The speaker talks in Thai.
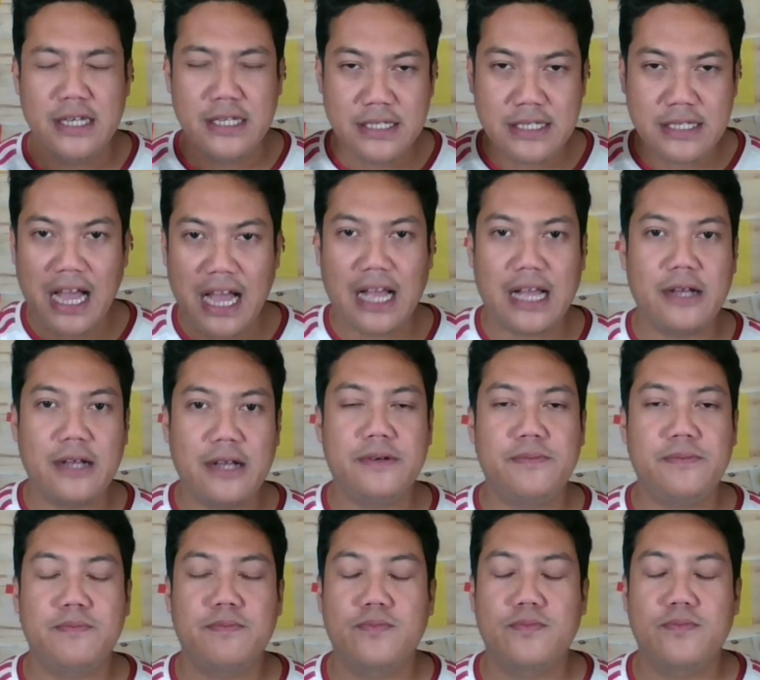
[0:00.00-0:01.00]
จาก
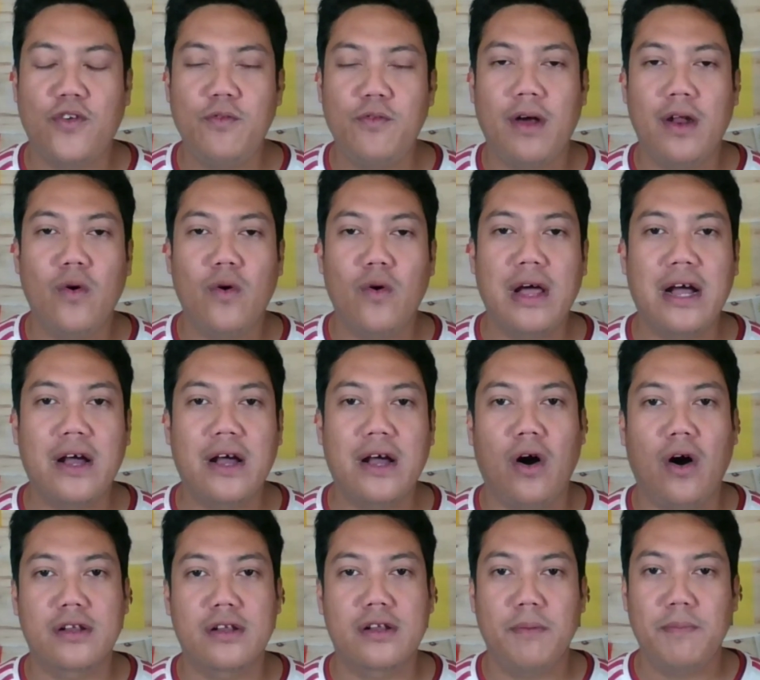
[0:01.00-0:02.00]
ฟุตบอลโลกครั้งก่อ
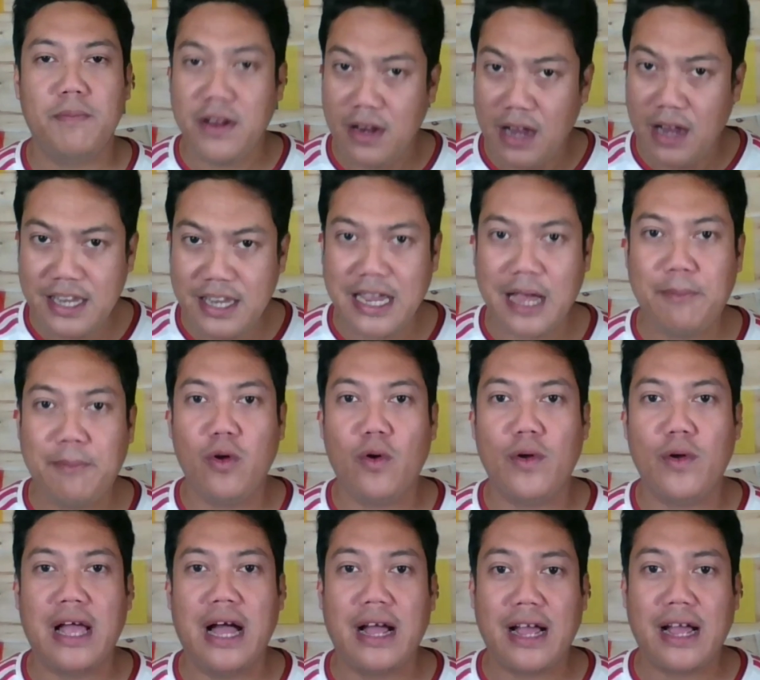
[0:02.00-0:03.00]
นก็เป็นได้แชมป์โลกอี
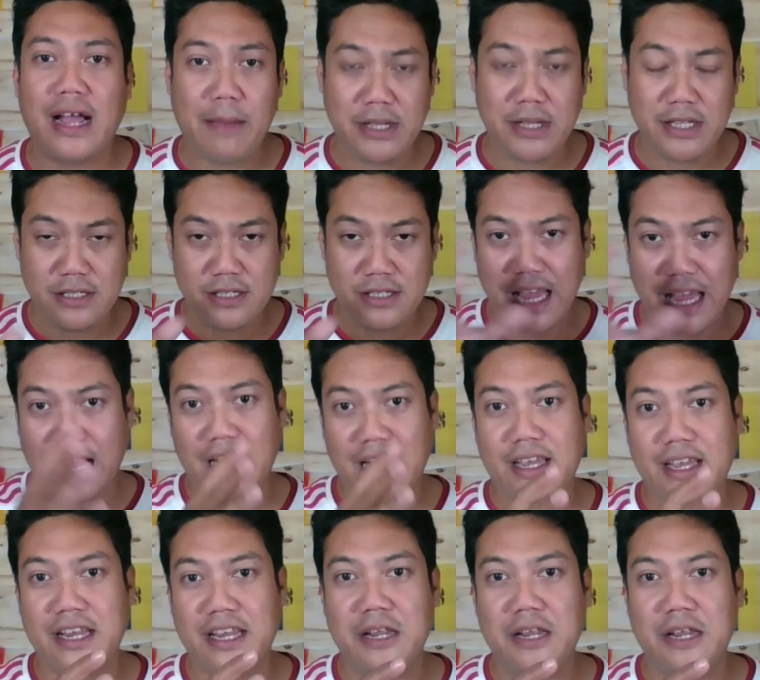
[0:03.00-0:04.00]
กครั้งกลายเป็นแซงอังก
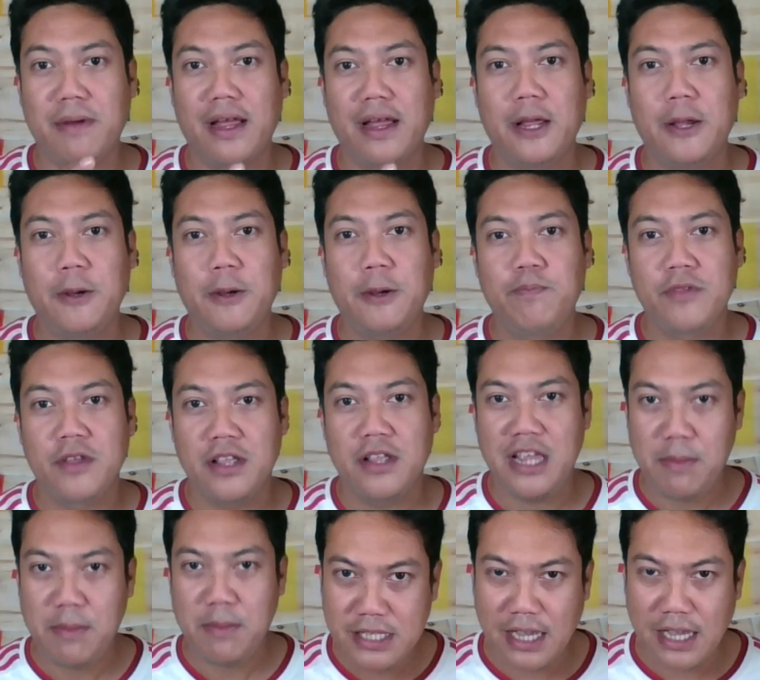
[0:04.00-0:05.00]
ฤษขึ้นใหม่นี่
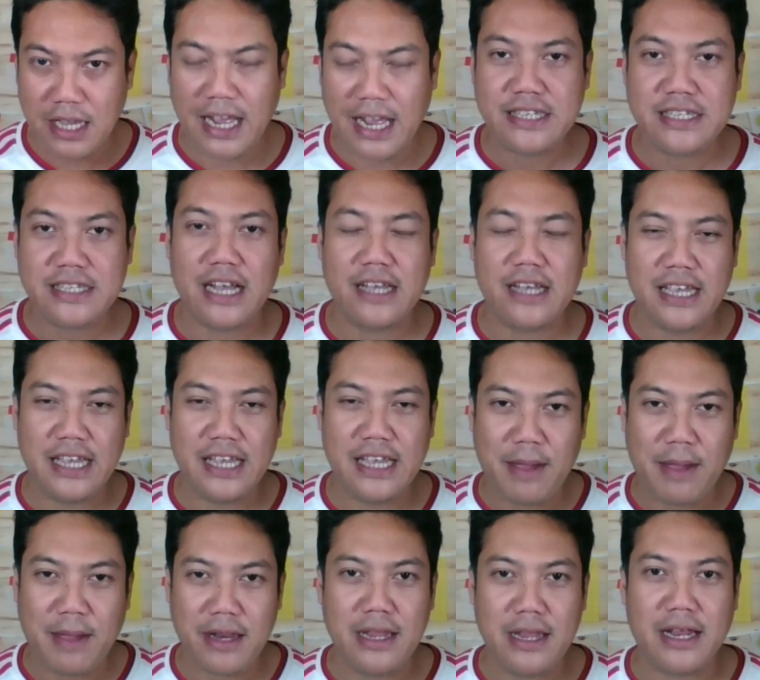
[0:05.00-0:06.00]
เป็นศึกแห่งศักดิ์ศรีแมต
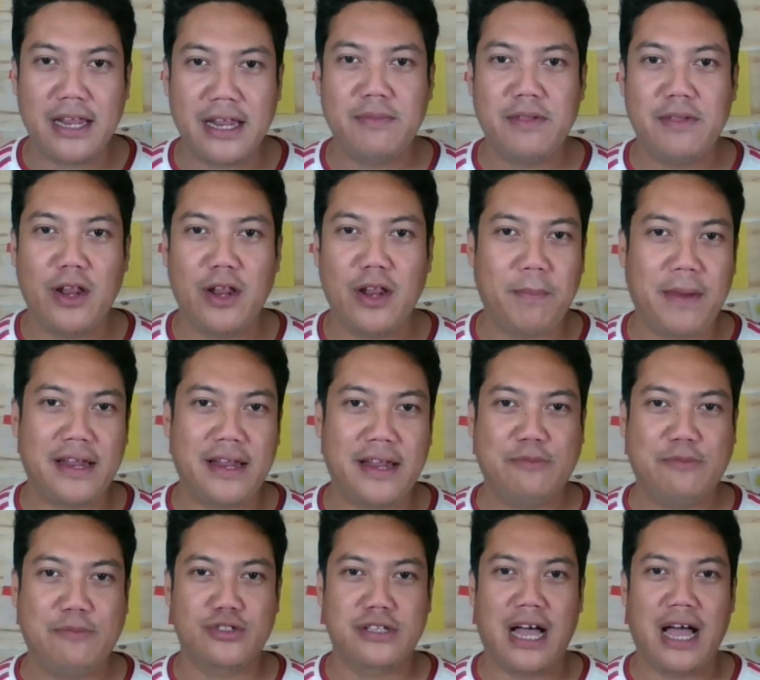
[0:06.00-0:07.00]
ช์หนึ่งนะครับในรอบแปดทีม
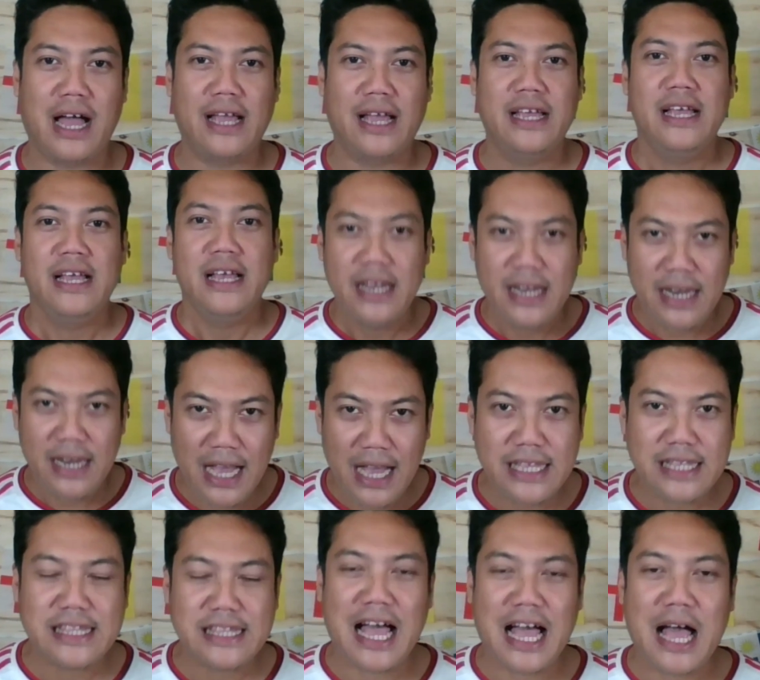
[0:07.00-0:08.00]
สุดท้ายน่าติ
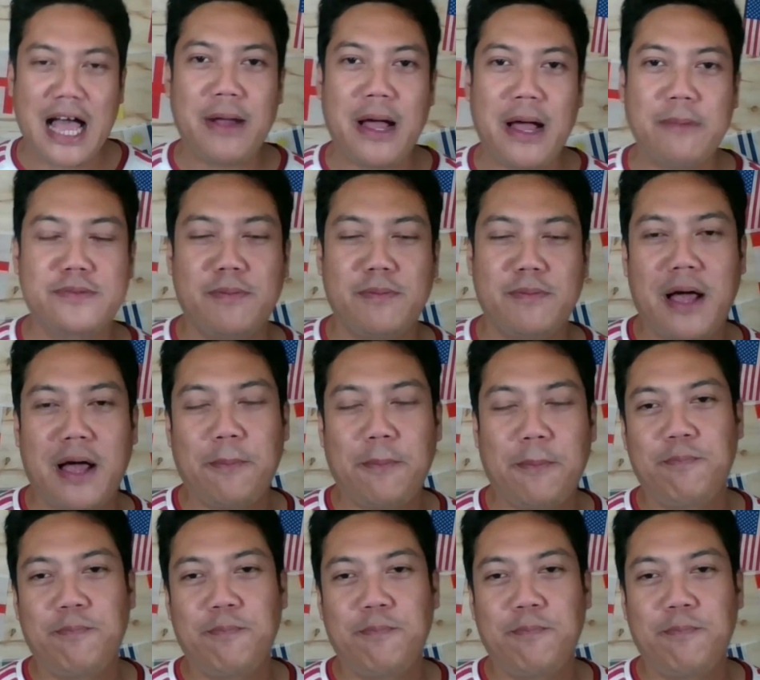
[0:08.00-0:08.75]
ดตามครับสำหรับ